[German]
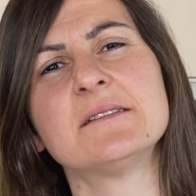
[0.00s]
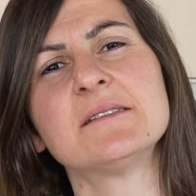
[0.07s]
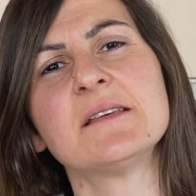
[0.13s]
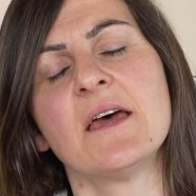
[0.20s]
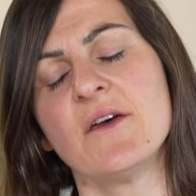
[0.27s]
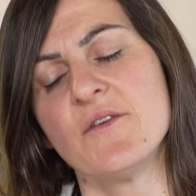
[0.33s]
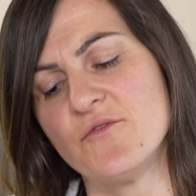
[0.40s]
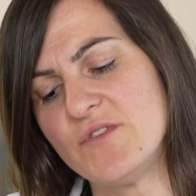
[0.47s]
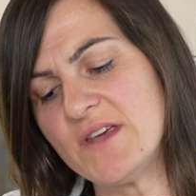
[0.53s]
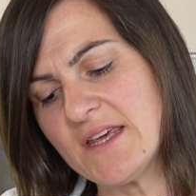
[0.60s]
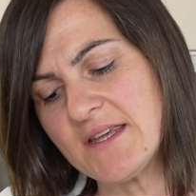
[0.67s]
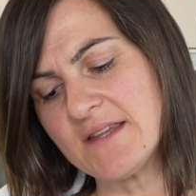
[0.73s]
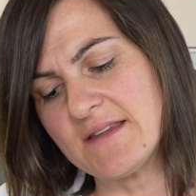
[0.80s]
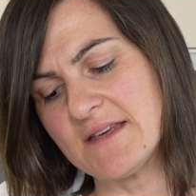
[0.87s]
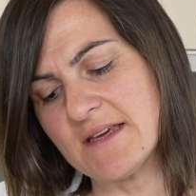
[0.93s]
ist.
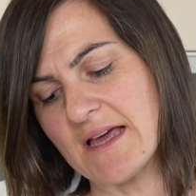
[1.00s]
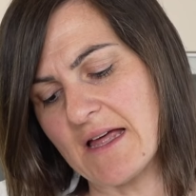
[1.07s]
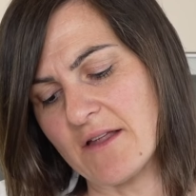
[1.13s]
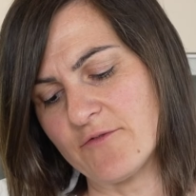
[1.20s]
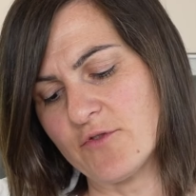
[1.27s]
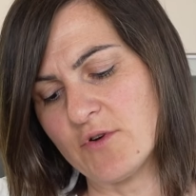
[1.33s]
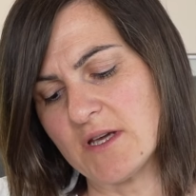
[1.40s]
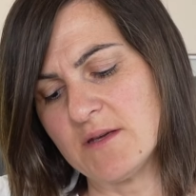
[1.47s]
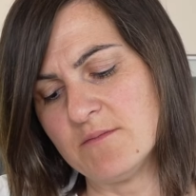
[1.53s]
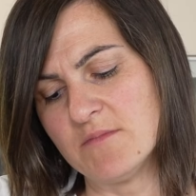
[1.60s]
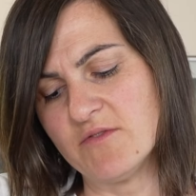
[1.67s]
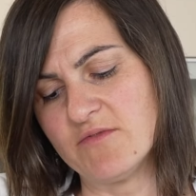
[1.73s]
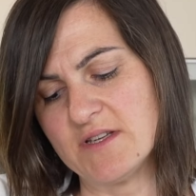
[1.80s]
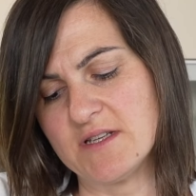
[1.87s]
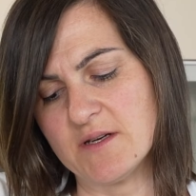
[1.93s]
Wichtig, einfach
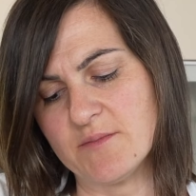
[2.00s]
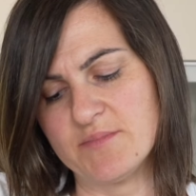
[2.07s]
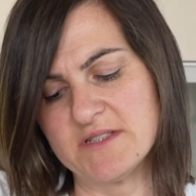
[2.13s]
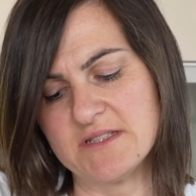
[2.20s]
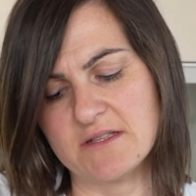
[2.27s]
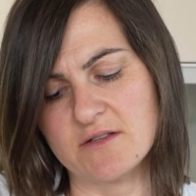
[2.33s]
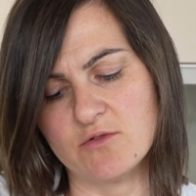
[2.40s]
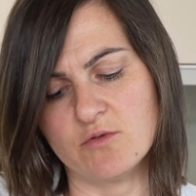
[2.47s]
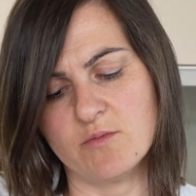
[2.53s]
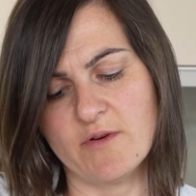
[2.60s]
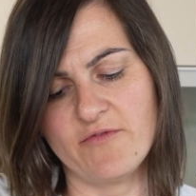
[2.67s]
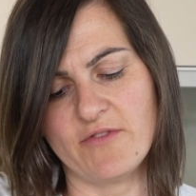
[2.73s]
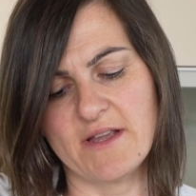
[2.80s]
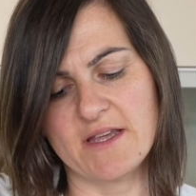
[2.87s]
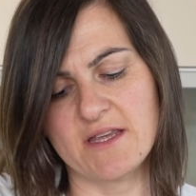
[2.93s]
immer wieder ein bisschen die
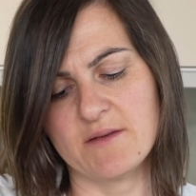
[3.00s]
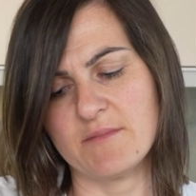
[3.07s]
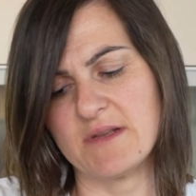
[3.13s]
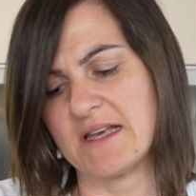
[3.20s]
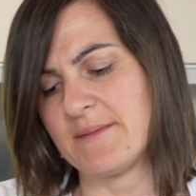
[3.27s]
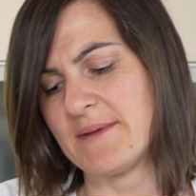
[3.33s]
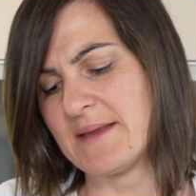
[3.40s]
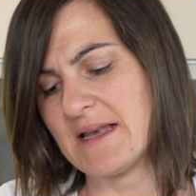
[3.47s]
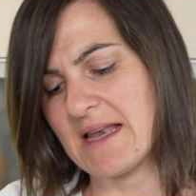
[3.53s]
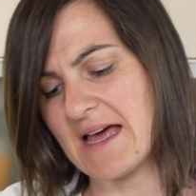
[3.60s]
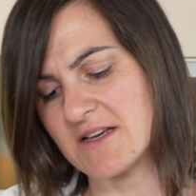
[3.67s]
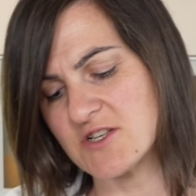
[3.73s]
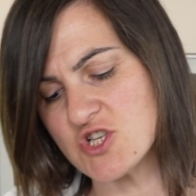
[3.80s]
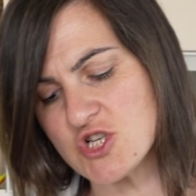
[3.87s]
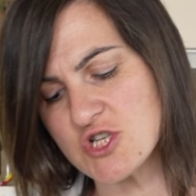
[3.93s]
Oberfläche mit Mehl
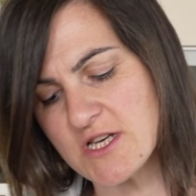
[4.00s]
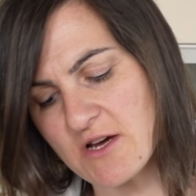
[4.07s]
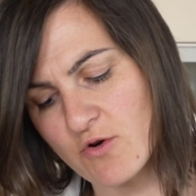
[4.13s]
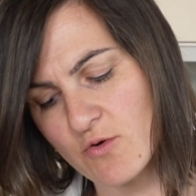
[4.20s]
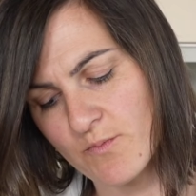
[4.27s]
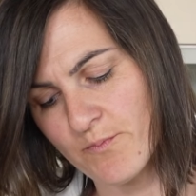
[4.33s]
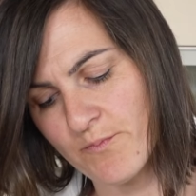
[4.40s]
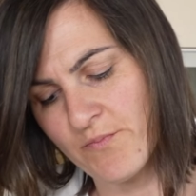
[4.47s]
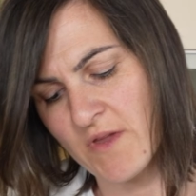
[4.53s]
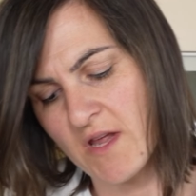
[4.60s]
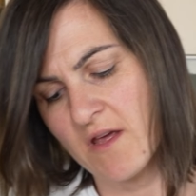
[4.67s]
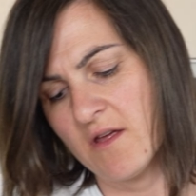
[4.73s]
anstauben,